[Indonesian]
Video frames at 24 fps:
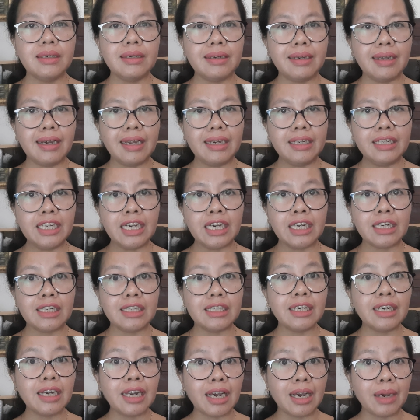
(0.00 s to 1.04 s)
dan yang
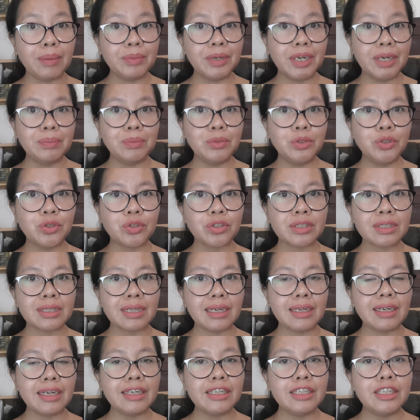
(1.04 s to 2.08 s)
keenam dan menurut
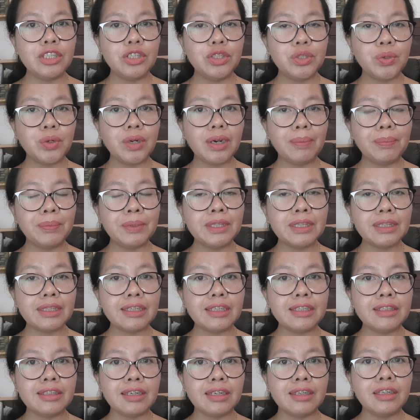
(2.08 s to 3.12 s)
saya ini juga
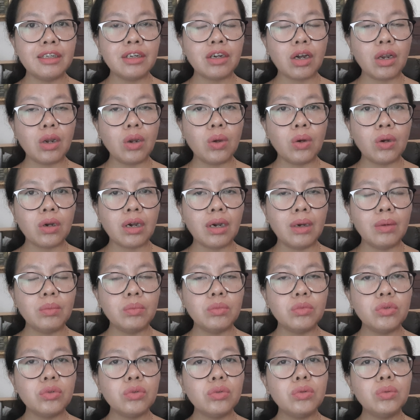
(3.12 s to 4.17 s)
penting jadi kalau
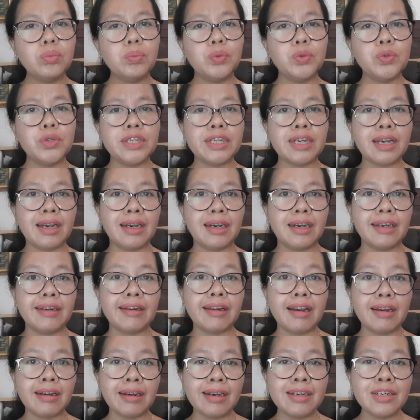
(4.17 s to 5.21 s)
kamu punya
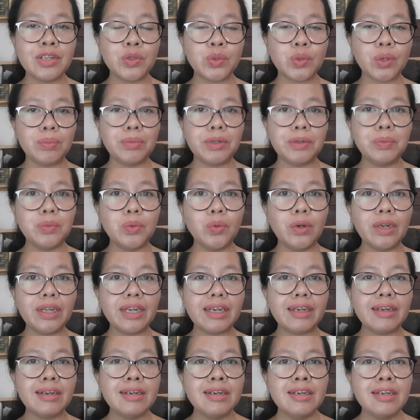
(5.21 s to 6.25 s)
angan-angan suami
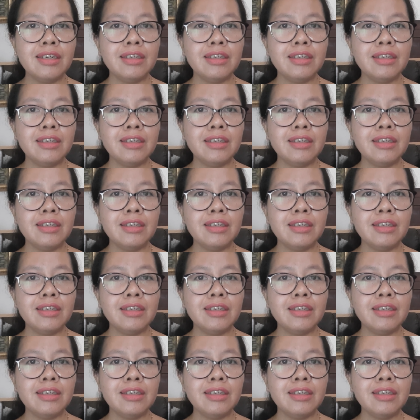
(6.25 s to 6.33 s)
bule